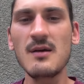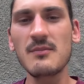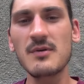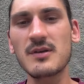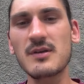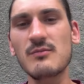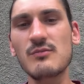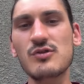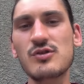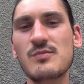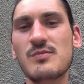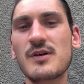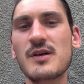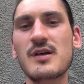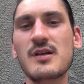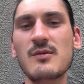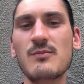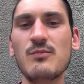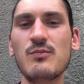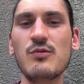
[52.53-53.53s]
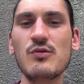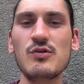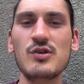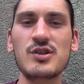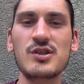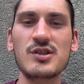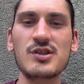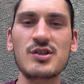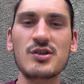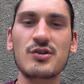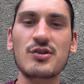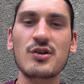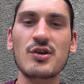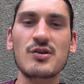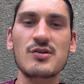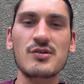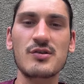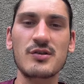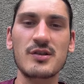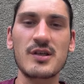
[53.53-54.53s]
потому что проехал больше
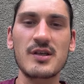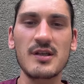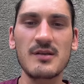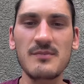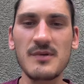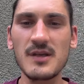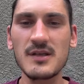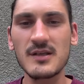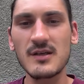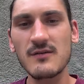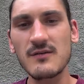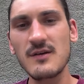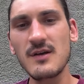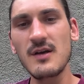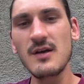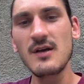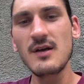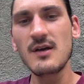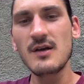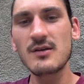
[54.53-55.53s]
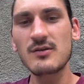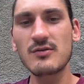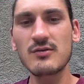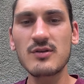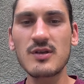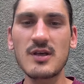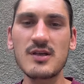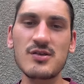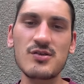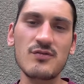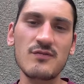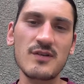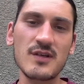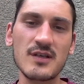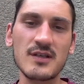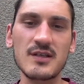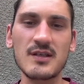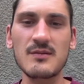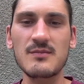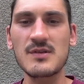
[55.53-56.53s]
400 километров туда, еще в
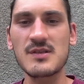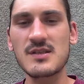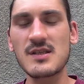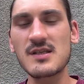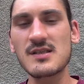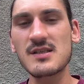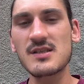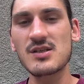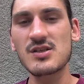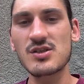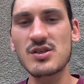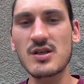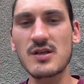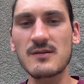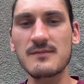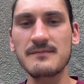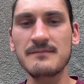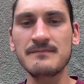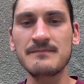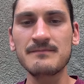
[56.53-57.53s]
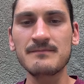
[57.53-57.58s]
некоторые места заезжал.